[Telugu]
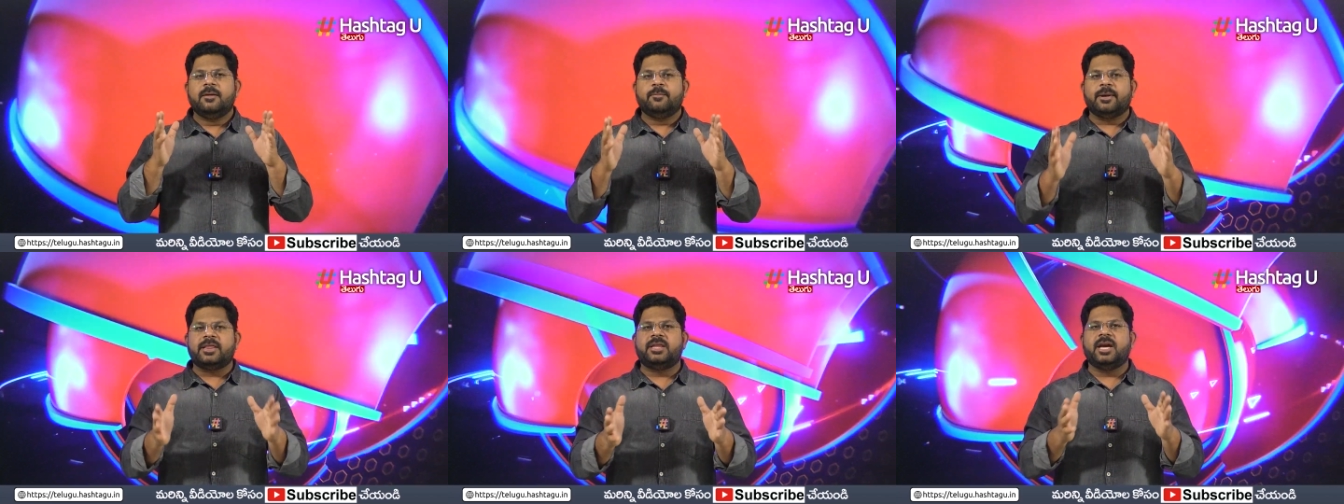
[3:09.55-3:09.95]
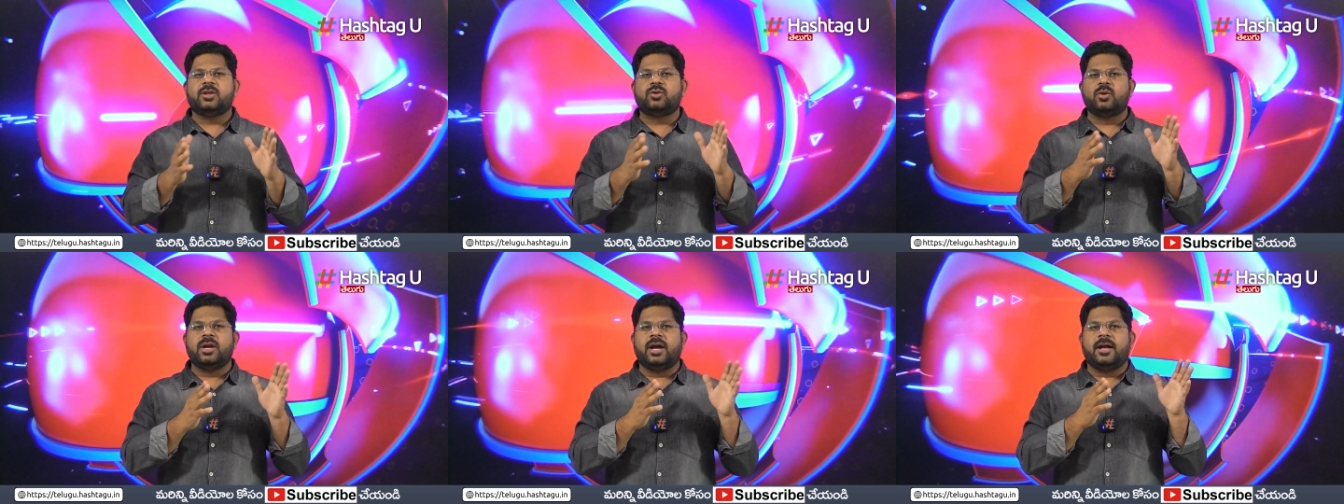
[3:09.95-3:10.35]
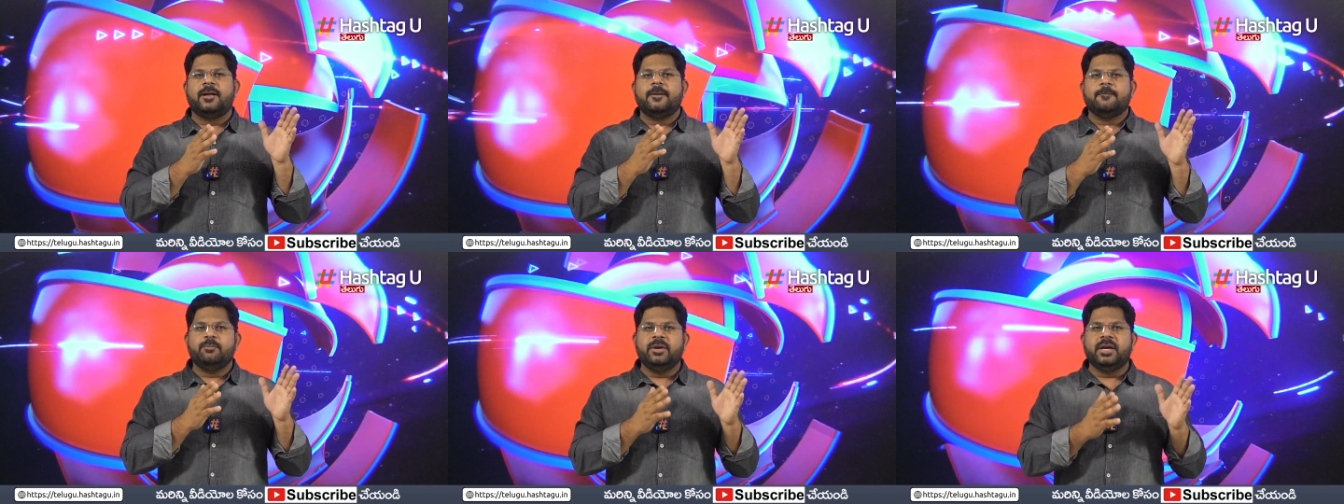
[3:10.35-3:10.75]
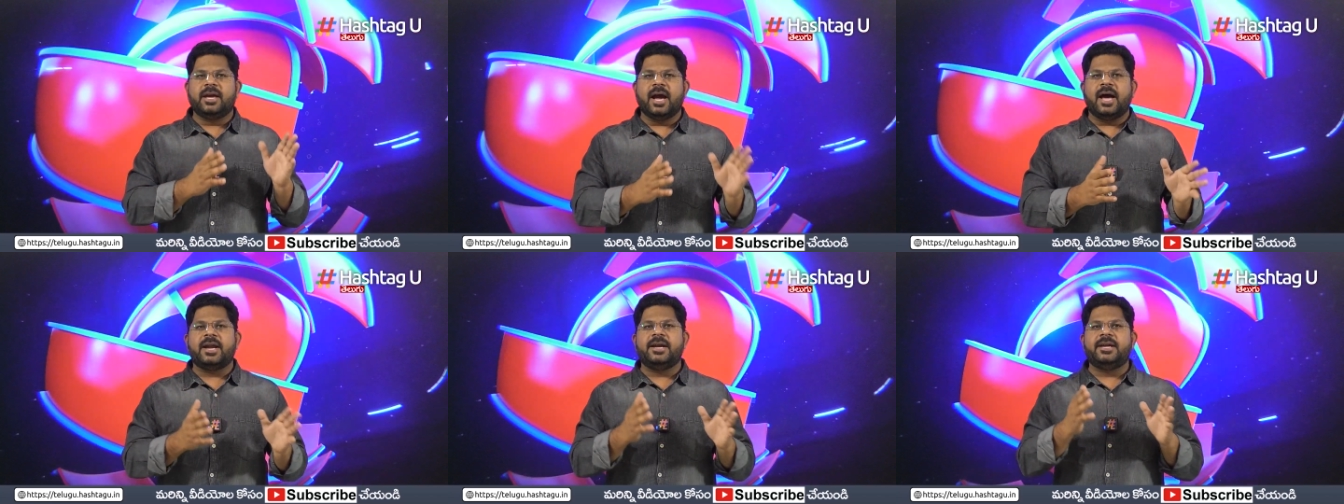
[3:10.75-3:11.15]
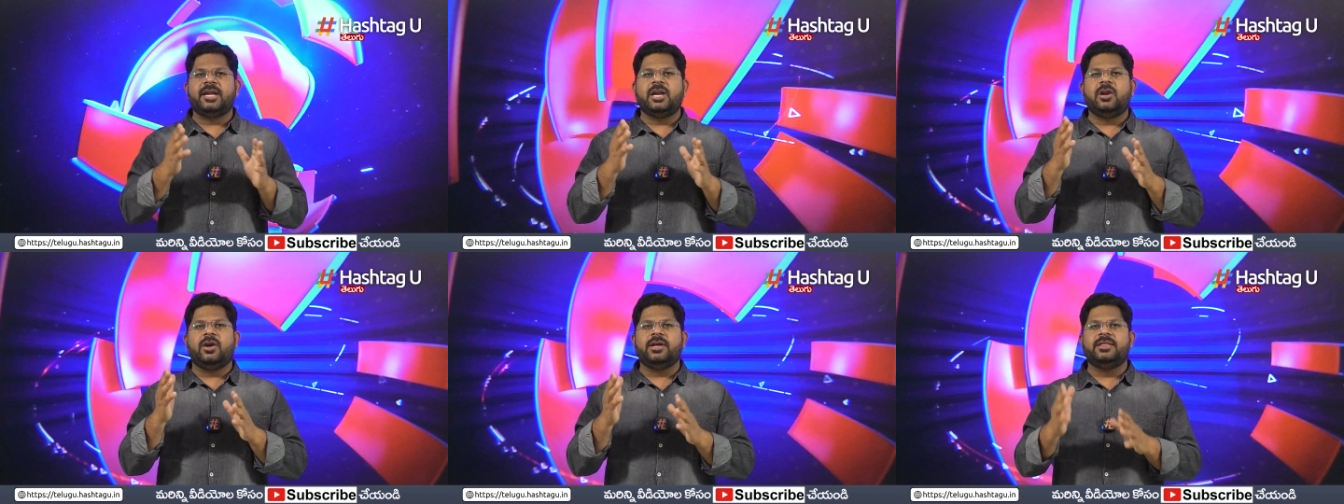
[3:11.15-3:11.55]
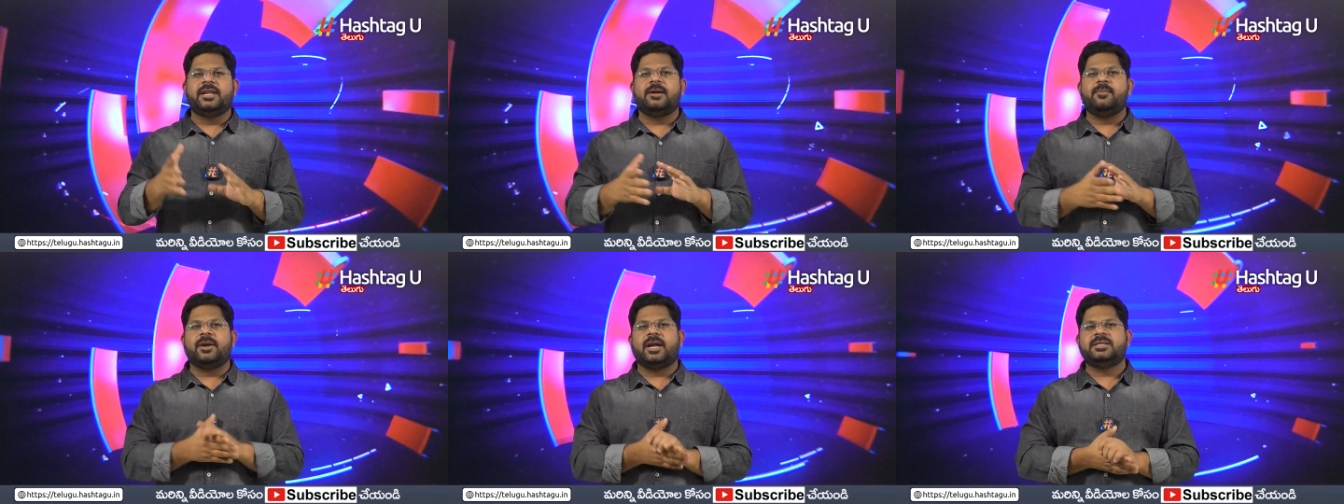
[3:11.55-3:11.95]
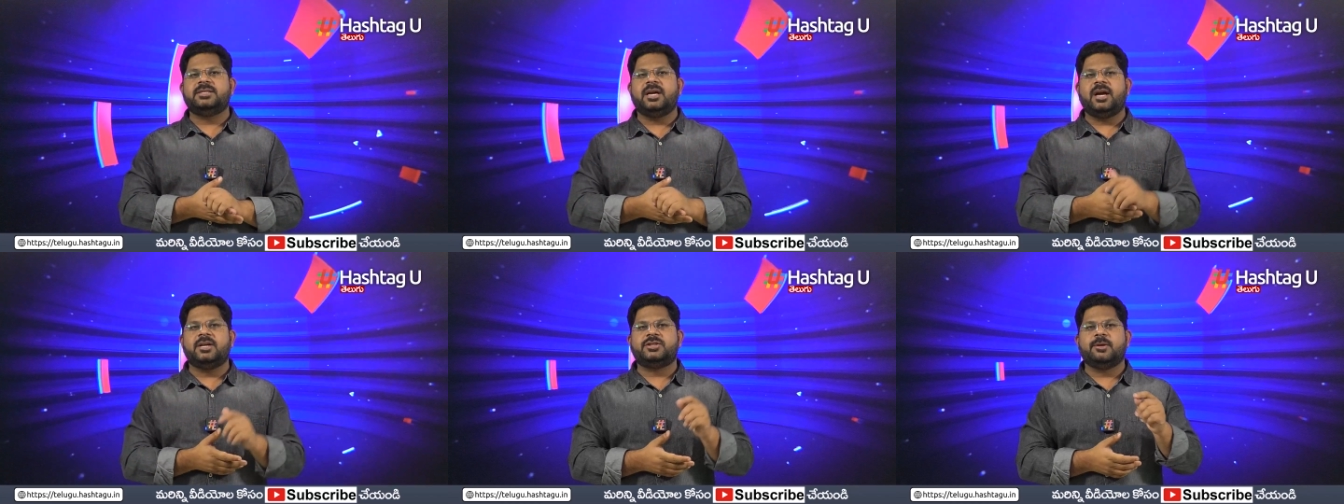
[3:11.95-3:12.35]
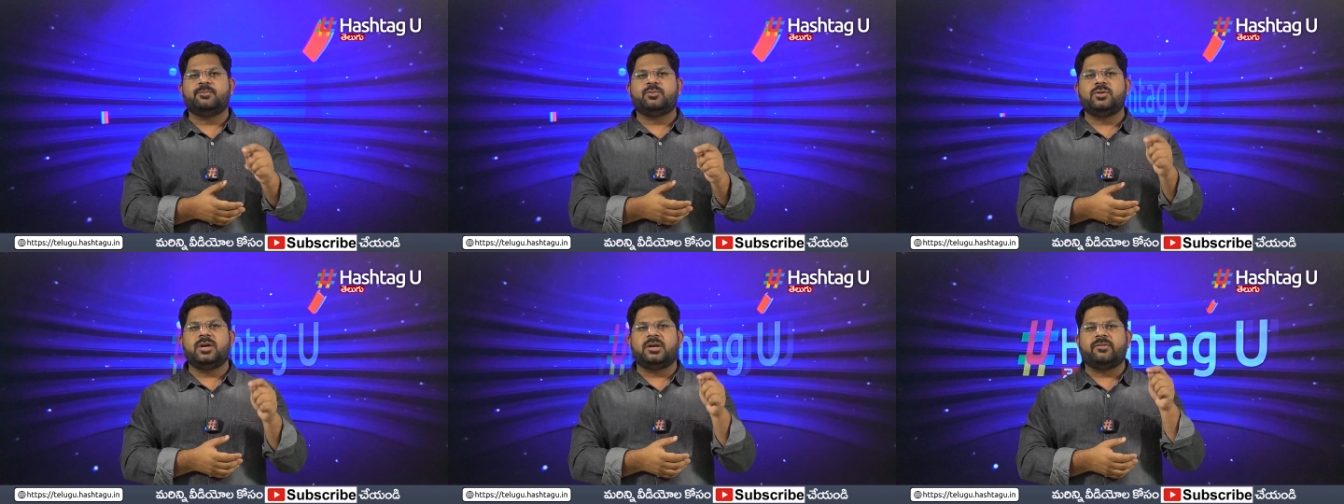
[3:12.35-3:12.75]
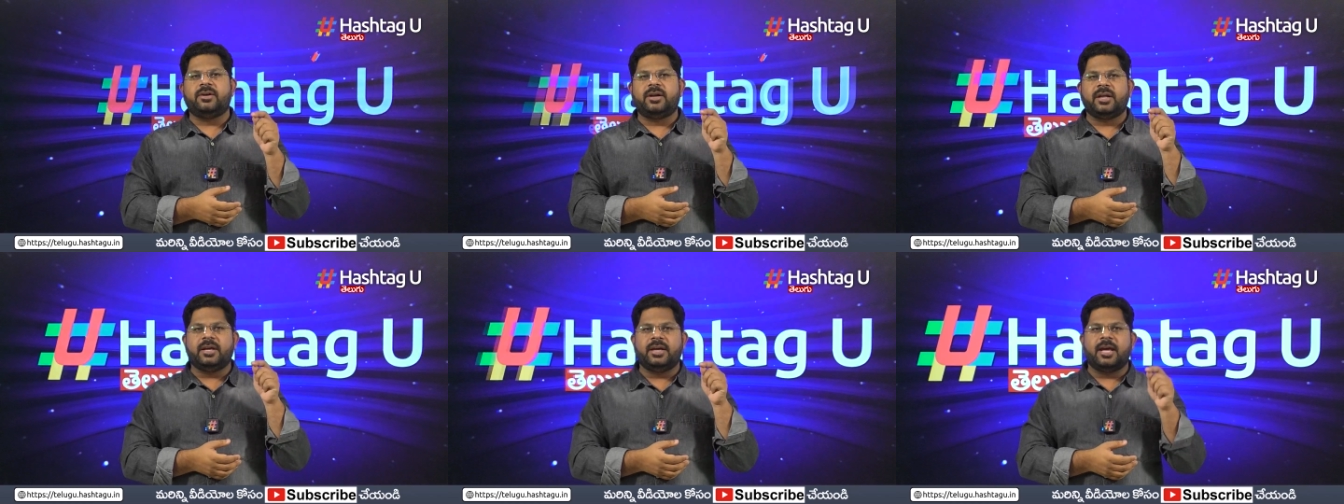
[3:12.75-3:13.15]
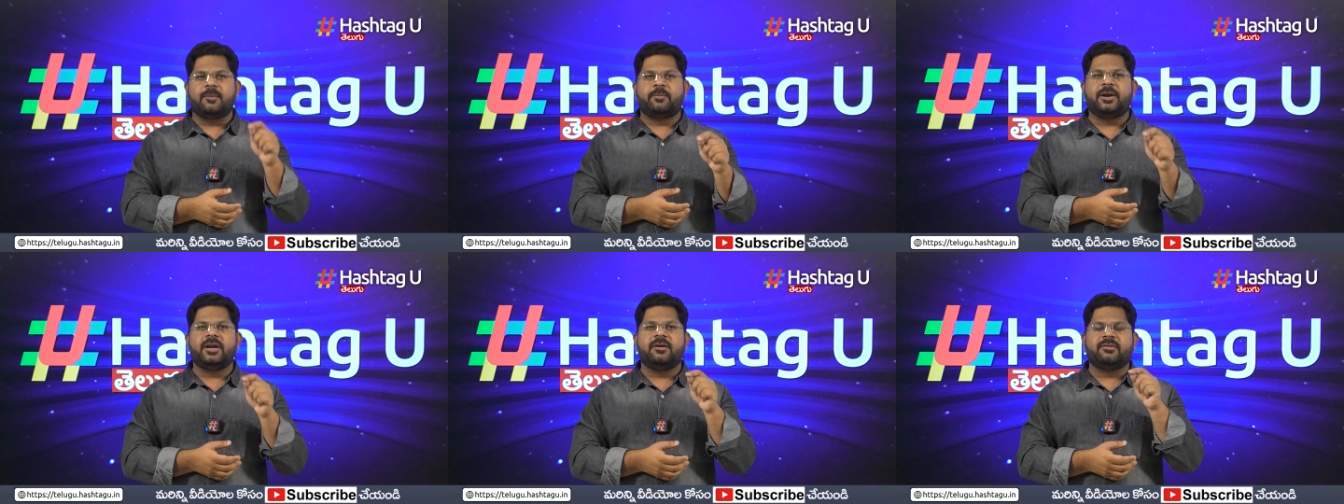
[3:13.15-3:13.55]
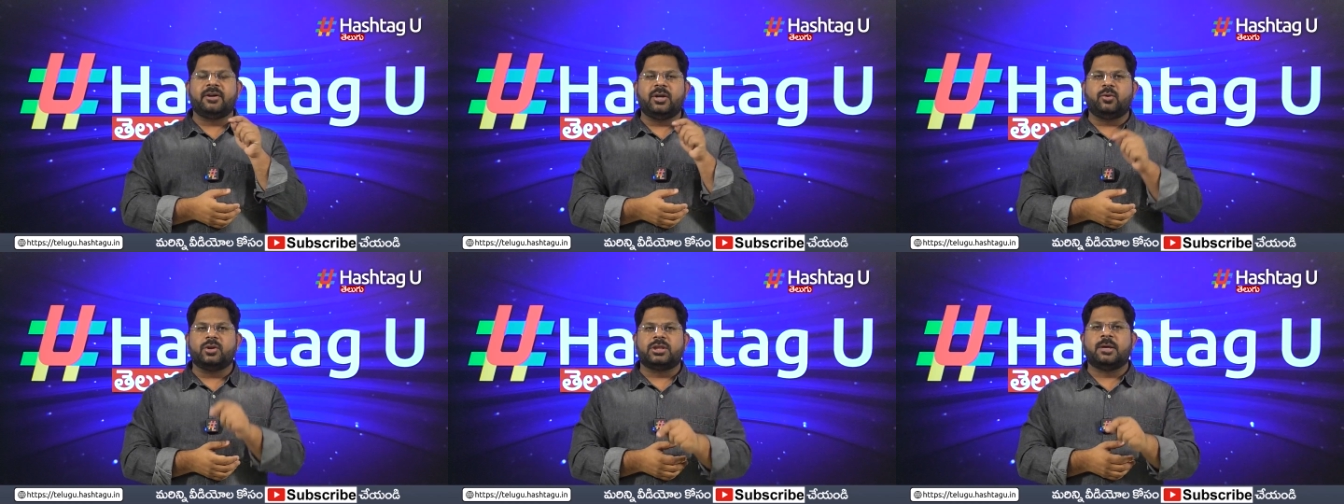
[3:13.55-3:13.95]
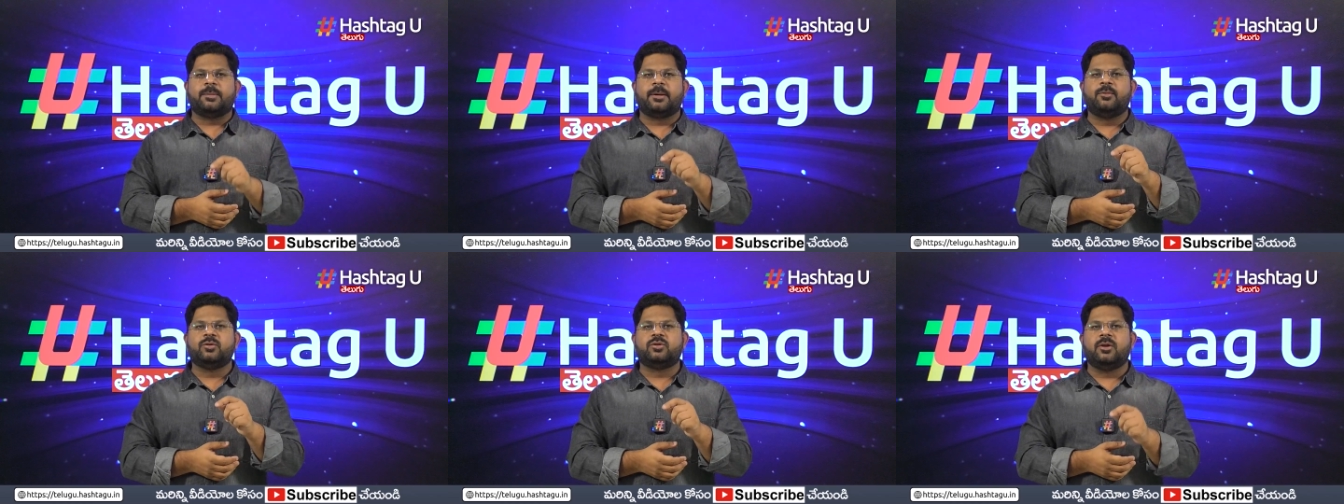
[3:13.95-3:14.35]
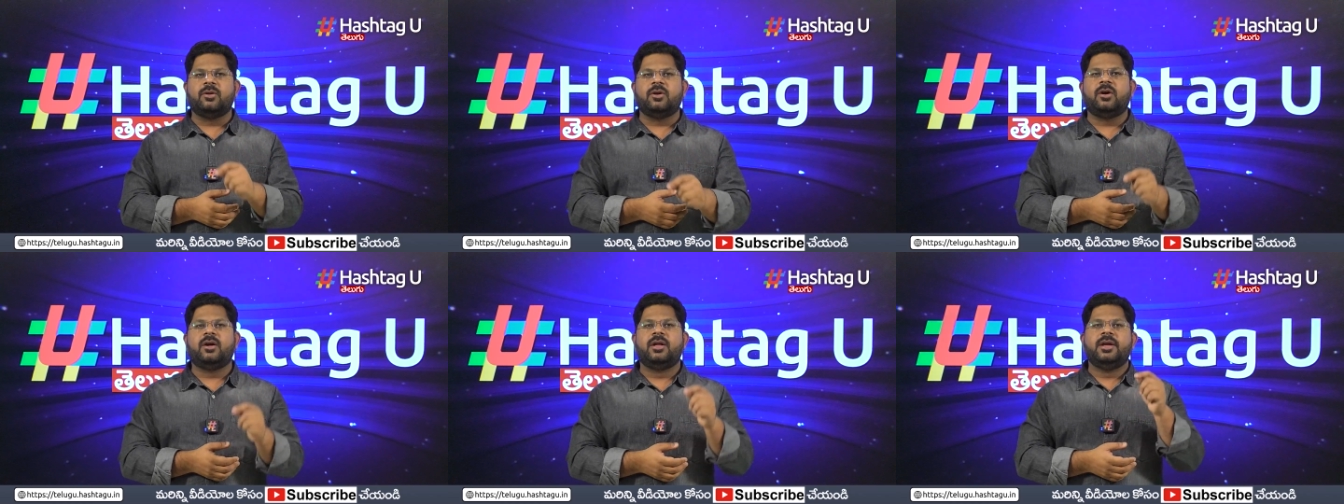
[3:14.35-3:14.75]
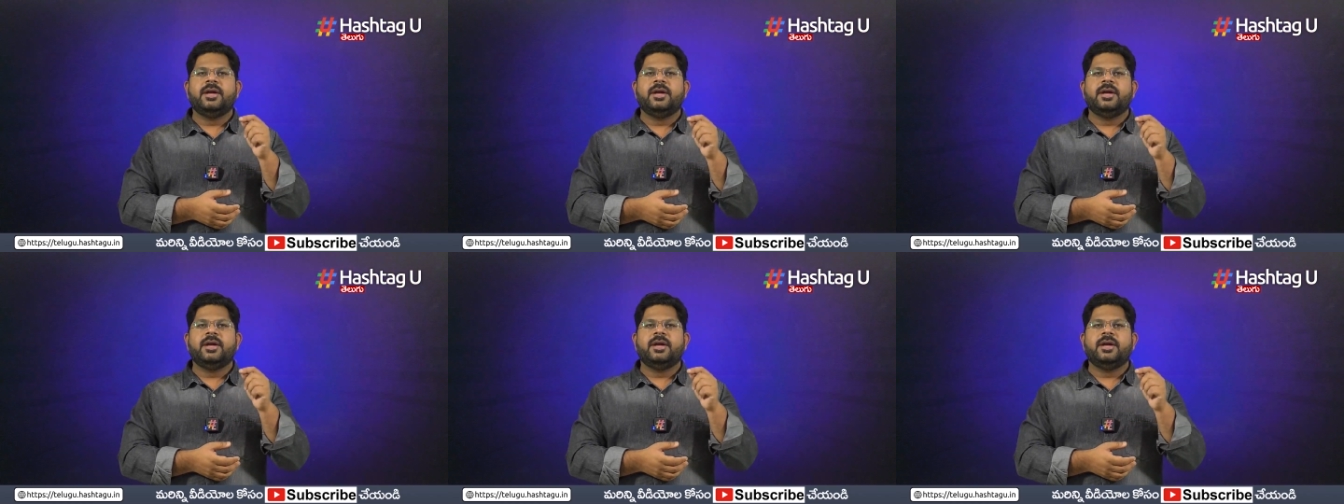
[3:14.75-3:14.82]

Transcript: పెద్ద ఎత్తున మీ గ్యారంటీల్లో ఇంద్రమ్మ రాజ్యంగా చెప్తున్నటువంటి ఏర్పడినటువంటి కొత్త ప్రభుత్వంలో